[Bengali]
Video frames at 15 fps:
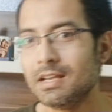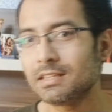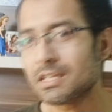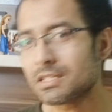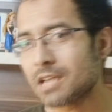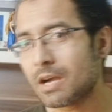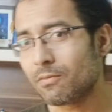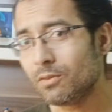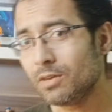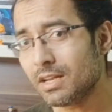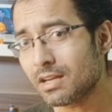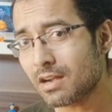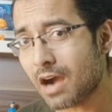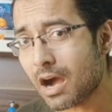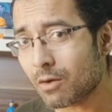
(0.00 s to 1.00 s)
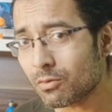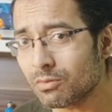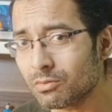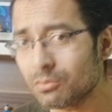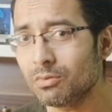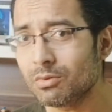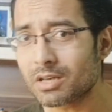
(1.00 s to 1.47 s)
তার সাফল্যের
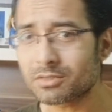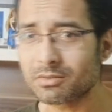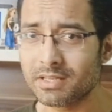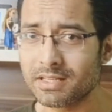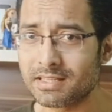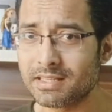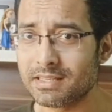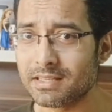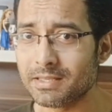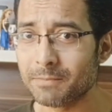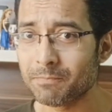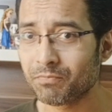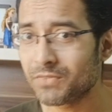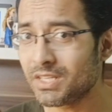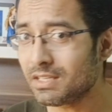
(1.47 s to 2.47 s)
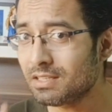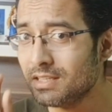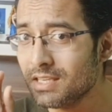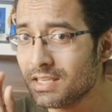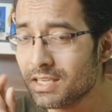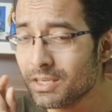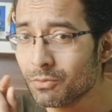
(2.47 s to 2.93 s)
কারণগুলো আসলে কি কি ঠিক
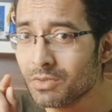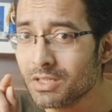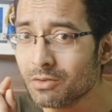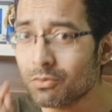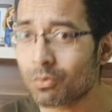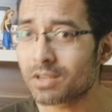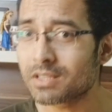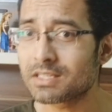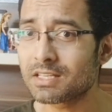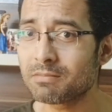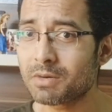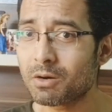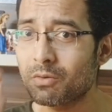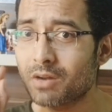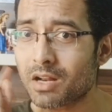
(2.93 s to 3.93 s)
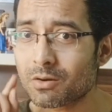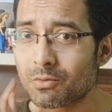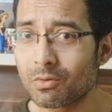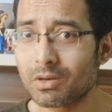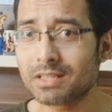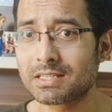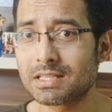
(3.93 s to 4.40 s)
কী কী উনি করেছেন বা ওনারা
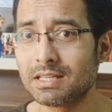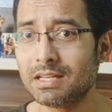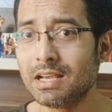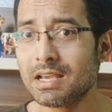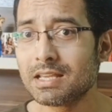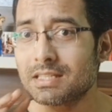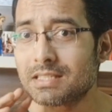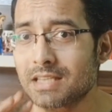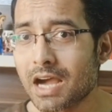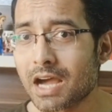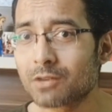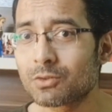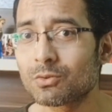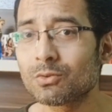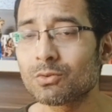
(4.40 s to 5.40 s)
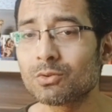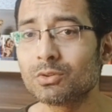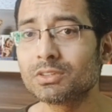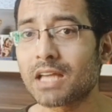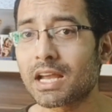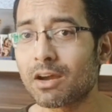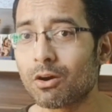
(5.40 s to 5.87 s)
করেছেন যার জন্য
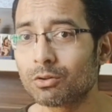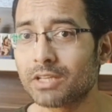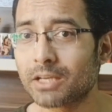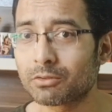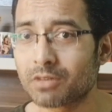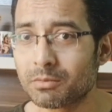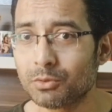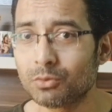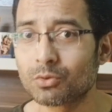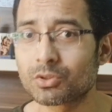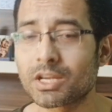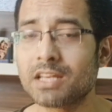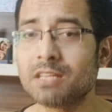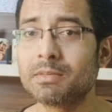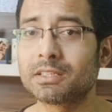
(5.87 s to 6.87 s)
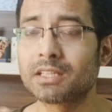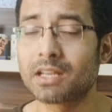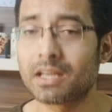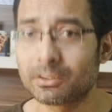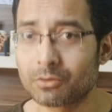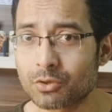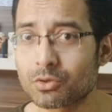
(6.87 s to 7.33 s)
তারা হয়তো এতটা বিত্তশালী বা তারা
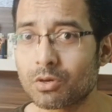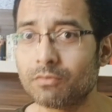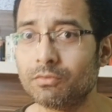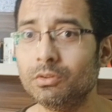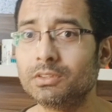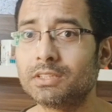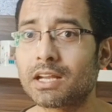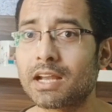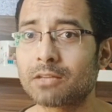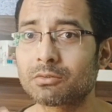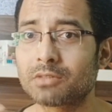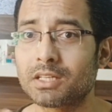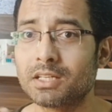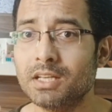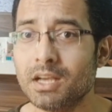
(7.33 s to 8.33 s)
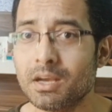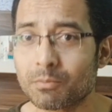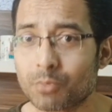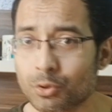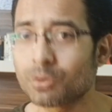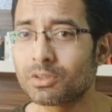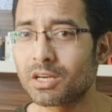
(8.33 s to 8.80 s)
এতটা সফল তারা এতটা
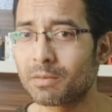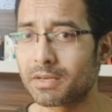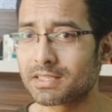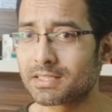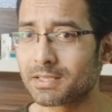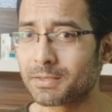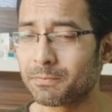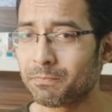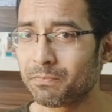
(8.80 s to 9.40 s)
প্রশংসা পাচ্ছেন